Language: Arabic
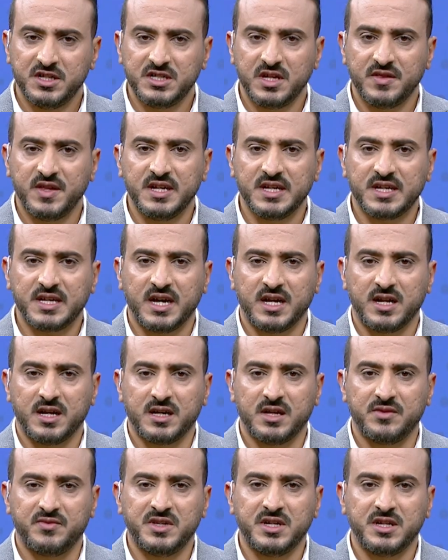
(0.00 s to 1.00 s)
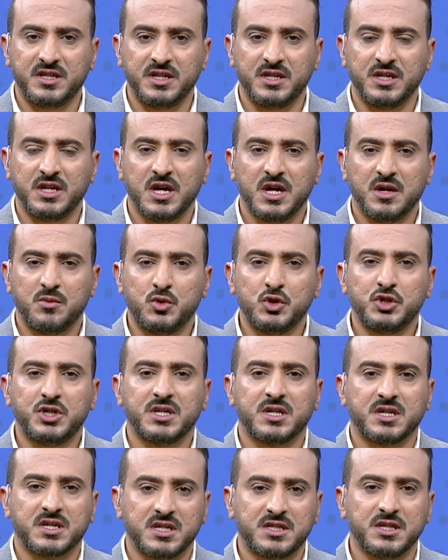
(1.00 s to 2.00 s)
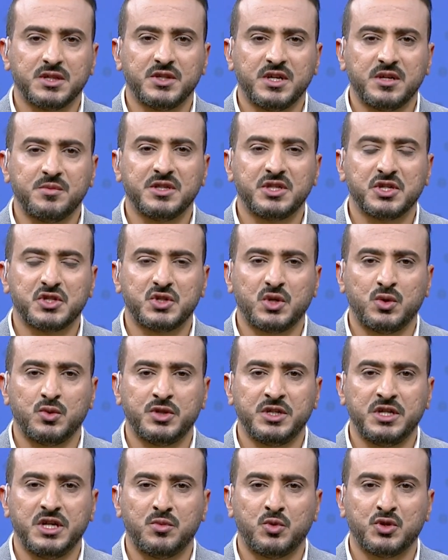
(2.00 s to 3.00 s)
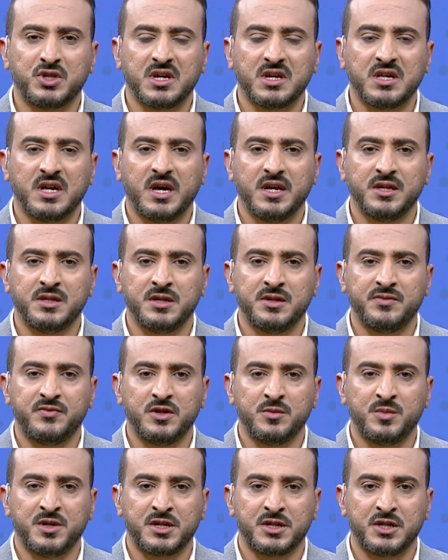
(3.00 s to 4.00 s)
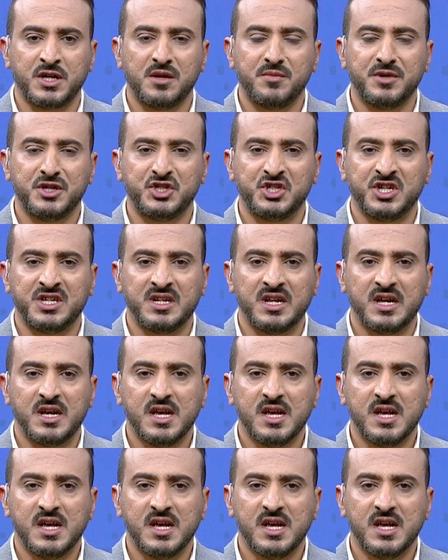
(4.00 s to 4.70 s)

جاء ذلك على خلفية مشاركة الضابط السعودي المتقاعد في برنامج